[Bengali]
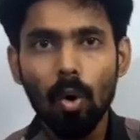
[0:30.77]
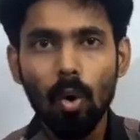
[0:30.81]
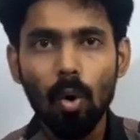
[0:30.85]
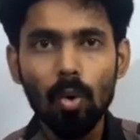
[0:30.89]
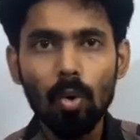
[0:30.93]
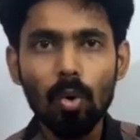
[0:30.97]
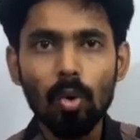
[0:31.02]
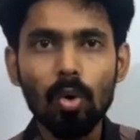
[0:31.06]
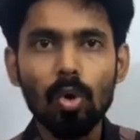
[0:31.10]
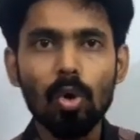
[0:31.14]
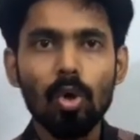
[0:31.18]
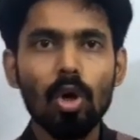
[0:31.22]

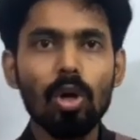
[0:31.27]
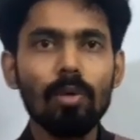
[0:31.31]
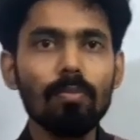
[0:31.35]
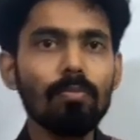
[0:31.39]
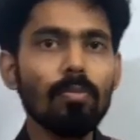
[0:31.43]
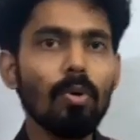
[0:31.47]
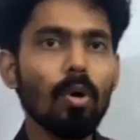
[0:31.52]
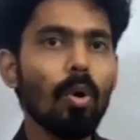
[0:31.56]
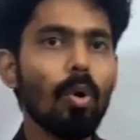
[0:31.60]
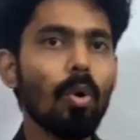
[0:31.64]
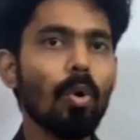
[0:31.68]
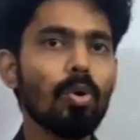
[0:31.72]
অনুক্রম
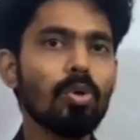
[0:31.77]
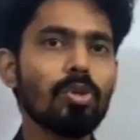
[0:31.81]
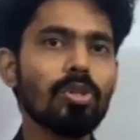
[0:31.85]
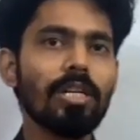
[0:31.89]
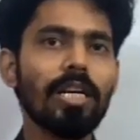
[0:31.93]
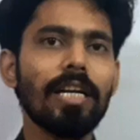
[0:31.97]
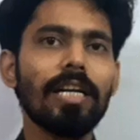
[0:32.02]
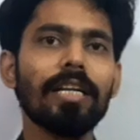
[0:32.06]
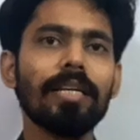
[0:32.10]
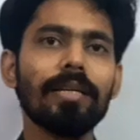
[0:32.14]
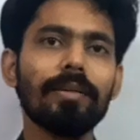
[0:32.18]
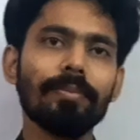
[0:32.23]
ও
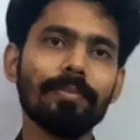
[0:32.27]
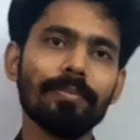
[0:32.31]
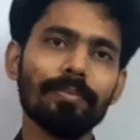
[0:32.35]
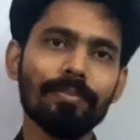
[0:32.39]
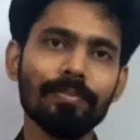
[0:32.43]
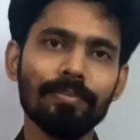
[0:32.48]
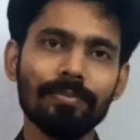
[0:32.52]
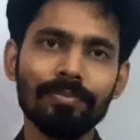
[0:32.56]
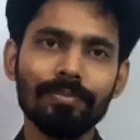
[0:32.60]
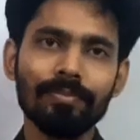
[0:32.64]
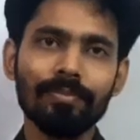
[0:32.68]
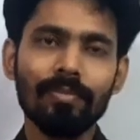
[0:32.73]
শ্রেণী
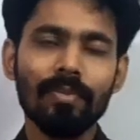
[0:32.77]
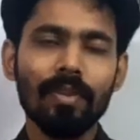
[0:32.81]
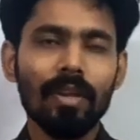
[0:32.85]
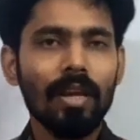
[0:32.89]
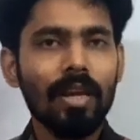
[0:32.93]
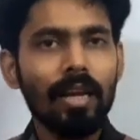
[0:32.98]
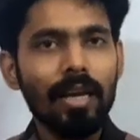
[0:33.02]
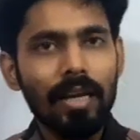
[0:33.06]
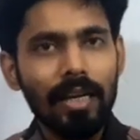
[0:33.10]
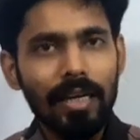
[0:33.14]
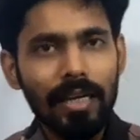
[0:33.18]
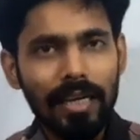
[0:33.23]

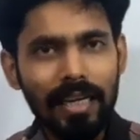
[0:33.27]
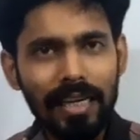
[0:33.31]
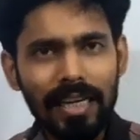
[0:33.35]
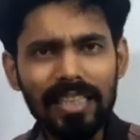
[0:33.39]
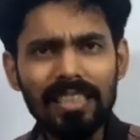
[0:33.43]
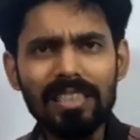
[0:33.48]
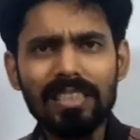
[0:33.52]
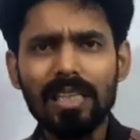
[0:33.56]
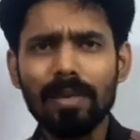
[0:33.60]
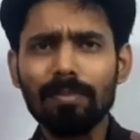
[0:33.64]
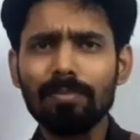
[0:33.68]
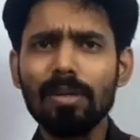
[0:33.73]
এই
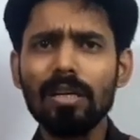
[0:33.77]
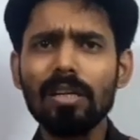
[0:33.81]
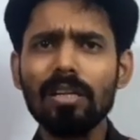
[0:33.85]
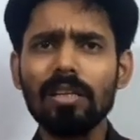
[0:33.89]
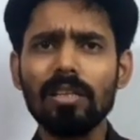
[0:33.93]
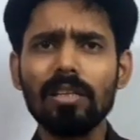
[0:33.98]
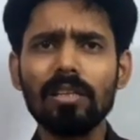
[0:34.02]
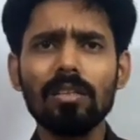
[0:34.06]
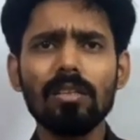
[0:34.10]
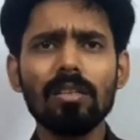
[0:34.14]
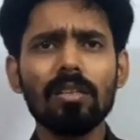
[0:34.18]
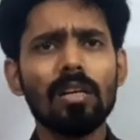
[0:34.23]

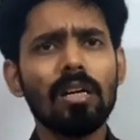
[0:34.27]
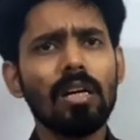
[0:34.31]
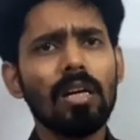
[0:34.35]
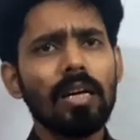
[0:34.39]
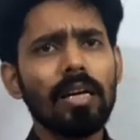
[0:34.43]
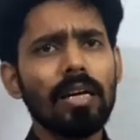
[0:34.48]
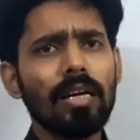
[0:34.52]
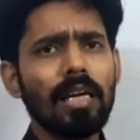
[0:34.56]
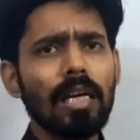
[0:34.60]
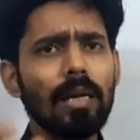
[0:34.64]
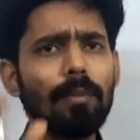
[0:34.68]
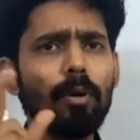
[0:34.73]
চ্যাপ্টারটি
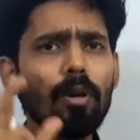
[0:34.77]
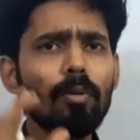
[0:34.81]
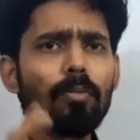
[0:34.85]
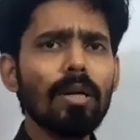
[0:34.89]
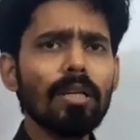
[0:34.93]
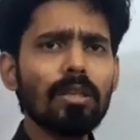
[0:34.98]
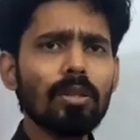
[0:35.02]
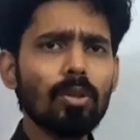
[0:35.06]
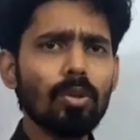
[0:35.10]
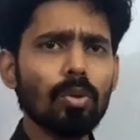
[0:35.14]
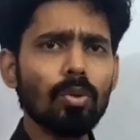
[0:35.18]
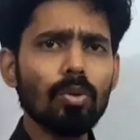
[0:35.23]

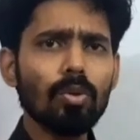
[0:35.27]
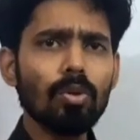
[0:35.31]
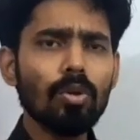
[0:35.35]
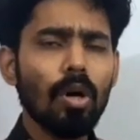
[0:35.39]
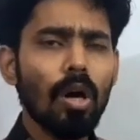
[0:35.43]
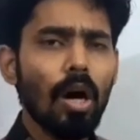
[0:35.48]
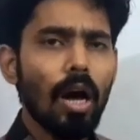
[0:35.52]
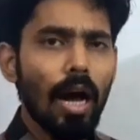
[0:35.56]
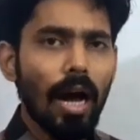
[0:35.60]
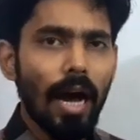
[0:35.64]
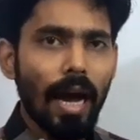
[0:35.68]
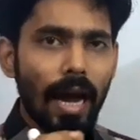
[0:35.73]
কেবলমাত্র
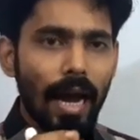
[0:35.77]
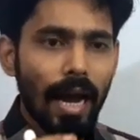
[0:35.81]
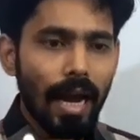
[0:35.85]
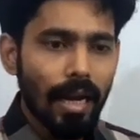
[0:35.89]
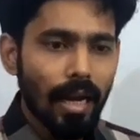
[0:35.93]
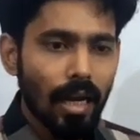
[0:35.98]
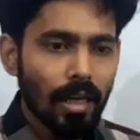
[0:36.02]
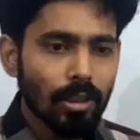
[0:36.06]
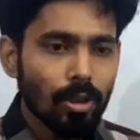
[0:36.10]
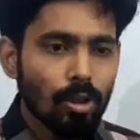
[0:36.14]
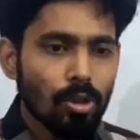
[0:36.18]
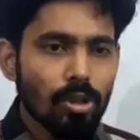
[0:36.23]

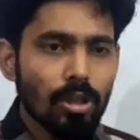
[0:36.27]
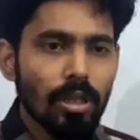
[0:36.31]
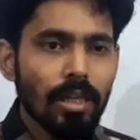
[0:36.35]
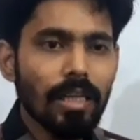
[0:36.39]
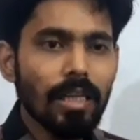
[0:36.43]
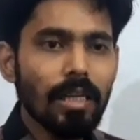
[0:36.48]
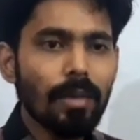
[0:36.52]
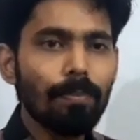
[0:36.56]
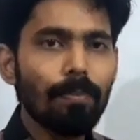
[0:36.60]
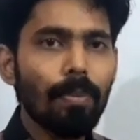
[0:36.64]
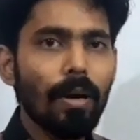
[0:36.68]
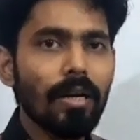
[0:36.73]
একাদশ
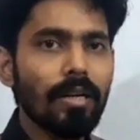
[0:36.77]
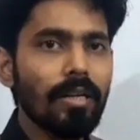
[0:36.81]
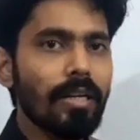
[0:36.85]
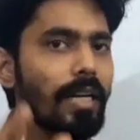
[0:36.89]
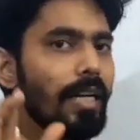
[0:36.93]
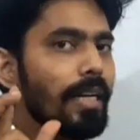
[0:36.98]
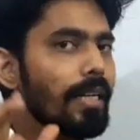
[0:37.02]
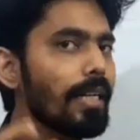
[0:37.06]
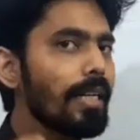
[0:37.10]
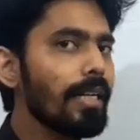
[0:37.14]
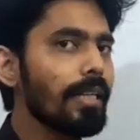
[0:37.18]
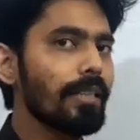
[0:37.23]
শ্রেণীর
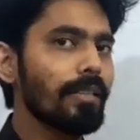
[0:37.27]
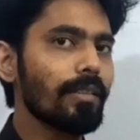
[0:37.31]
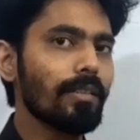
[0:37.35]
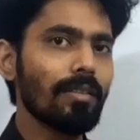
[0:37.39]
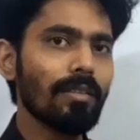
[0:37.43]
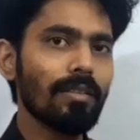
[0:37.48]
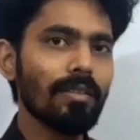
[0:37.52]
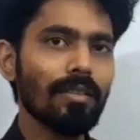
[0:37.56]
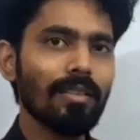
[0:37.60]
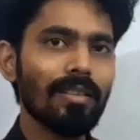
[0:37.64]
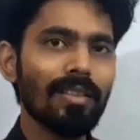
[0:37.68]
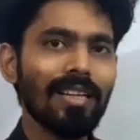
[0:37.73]
পাঠ্যেই নেই
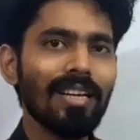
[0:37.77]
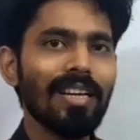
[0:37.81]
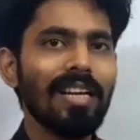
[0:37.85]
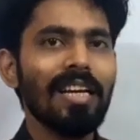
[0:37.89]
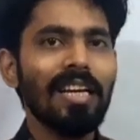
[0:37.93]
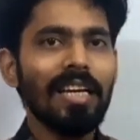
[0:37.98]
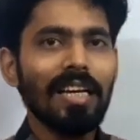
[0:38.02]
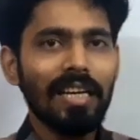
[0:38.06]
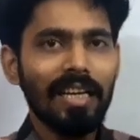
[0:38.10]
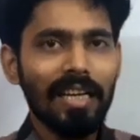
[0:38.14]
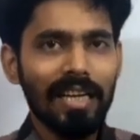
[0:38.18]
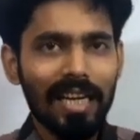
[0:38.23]

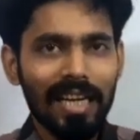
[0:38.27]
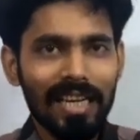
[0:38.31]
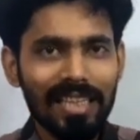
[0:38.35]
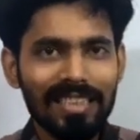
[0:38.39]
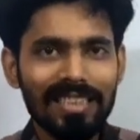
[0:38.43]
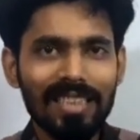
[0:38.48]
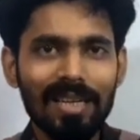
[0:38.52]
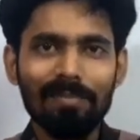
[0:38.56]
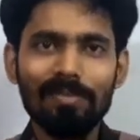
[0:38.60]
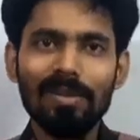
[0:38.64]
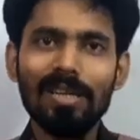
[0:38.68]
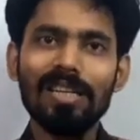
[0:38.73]
এই
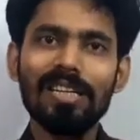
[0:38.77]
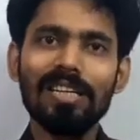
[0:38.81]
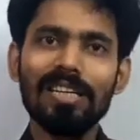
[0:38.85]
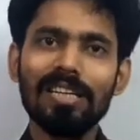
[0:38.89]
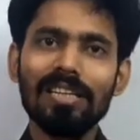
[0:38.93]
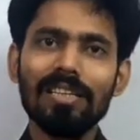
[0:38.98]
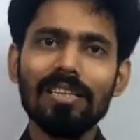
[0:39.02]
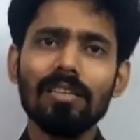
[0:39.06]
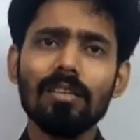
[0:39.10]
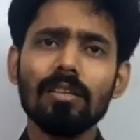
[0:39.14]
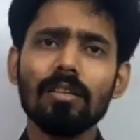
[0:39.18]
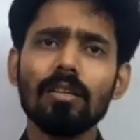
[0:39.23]
চ্যাপ্টারটি
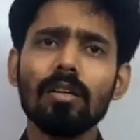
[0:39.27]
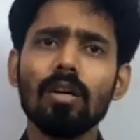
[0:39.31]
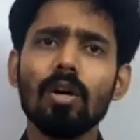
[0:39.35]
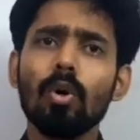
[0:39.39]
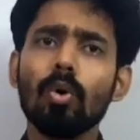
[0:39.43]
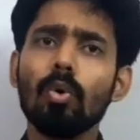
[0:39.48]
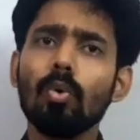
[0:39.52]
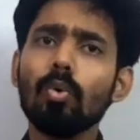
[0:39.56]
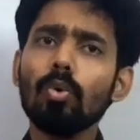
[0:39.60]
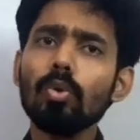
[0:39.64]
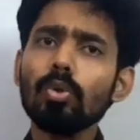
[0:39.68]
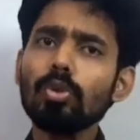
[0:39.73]

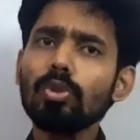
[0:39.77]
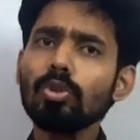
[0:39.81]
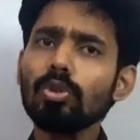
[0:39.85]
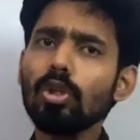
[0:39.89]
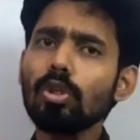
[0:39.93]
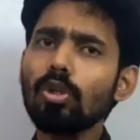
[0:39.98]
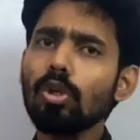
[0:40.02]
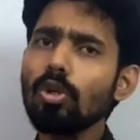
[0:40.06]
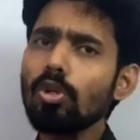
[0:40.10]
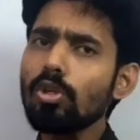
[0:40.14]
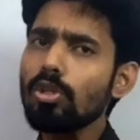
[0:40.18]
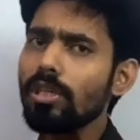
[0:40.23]

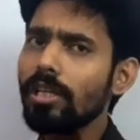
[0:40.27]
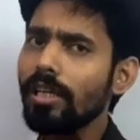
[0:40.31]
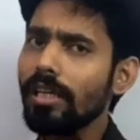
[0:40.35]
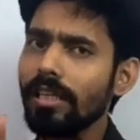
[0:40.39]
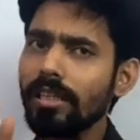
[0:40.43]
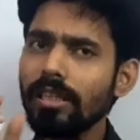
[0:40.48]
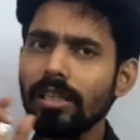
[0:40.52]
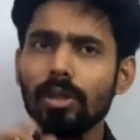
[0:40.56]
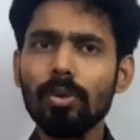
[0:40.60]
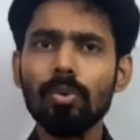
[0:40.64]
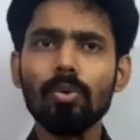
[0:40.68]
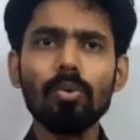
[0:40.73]
উচ্চতর
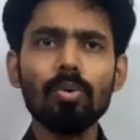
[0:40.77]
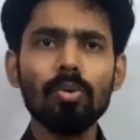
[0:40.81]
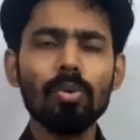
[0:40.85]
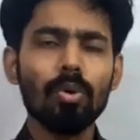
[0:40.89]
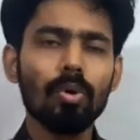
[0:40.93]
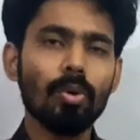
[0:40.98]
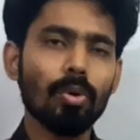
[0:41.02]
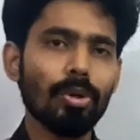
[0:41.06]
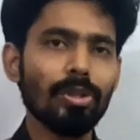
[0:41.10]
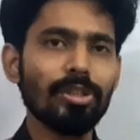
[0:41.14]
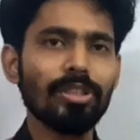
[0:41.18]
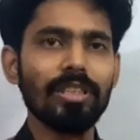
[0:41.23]
শ্রেণীতেও
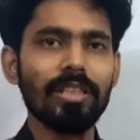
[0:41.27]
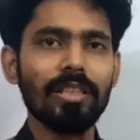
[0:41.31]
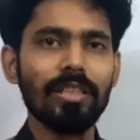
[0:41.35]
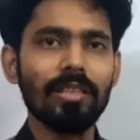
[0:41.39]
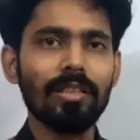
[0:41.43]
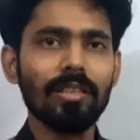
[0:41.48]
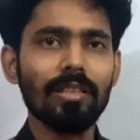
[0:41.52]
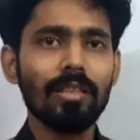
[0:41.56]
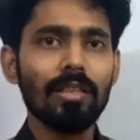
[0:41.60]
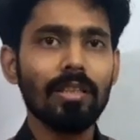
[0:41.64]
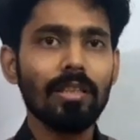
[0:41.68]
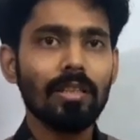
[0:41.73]
রয়েছে
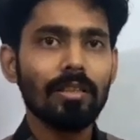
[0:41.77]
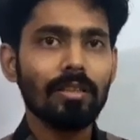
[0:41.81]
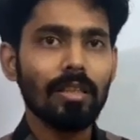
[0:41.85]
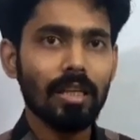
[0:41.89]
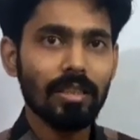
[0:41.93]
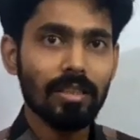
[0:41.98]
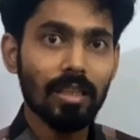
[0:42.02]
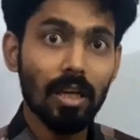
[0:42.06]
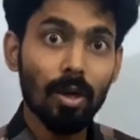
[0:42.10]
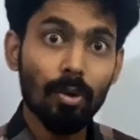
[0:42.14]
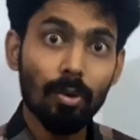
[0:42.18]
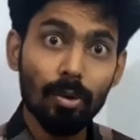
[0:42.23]

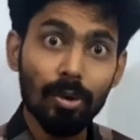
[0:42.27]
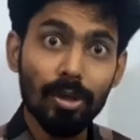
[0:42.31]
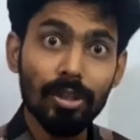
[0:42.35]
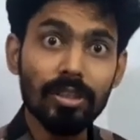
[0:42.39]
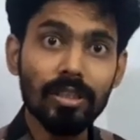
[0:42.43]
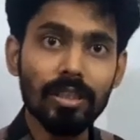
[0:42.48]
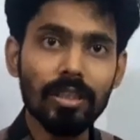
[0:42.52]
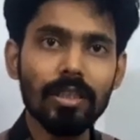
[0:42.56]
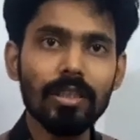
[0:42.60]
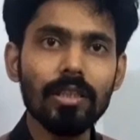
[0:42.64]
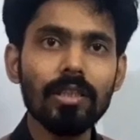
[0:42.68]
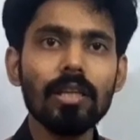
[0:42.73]
তাছাড়াও
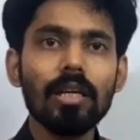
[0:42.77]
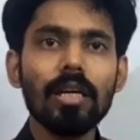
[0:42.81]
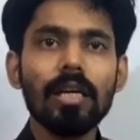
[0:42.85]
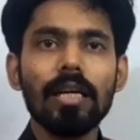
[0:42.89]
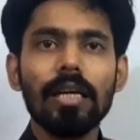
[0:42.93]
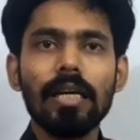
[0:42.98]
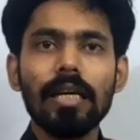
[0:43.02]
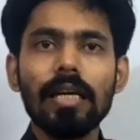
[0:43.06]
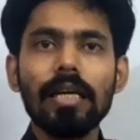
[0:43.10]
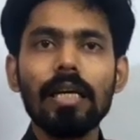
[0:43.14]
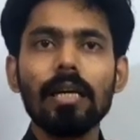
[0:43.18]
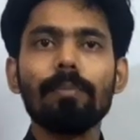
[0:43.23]
রয়েছে
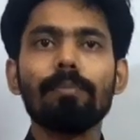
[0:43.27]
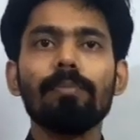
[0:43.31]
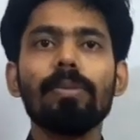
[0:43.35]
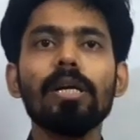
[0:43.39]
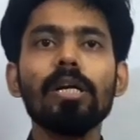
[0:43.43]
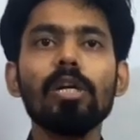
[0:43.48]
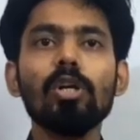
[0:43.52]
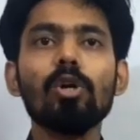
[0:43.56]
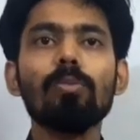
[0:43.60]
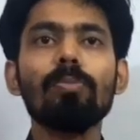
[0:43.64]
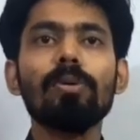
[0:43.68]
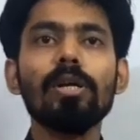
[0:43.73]
এর
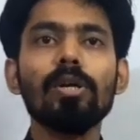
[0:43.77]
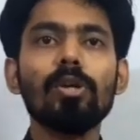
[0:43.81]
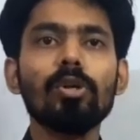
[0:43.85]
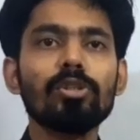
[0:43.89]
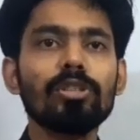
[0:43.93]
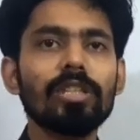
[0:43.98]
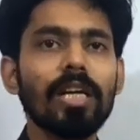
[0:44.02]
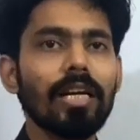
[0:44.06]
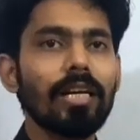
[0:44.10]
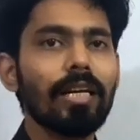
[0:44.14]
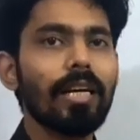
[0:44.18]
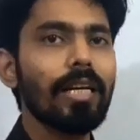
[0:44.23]
ভিন্ন ভিন্ন
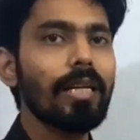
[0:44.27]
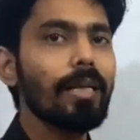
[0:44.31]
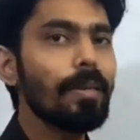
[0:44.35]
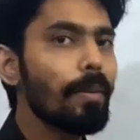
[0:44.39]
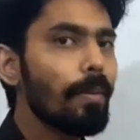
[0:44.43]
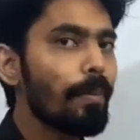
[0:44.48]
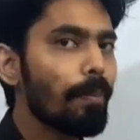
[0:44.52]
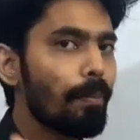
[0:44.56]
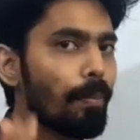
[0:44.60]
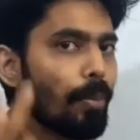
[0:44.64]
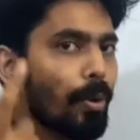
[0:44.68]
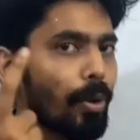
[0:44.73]
জায়গায়
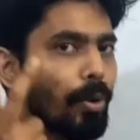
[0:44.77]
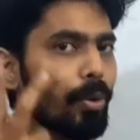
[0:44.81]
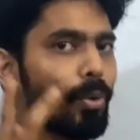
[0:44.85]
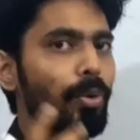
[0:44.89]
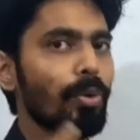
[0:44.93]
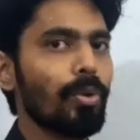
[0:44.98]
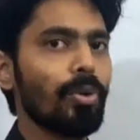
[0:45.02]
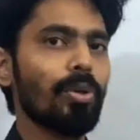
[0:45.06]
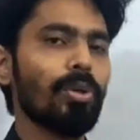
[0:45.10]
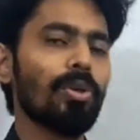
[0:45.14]
প্রয়োগ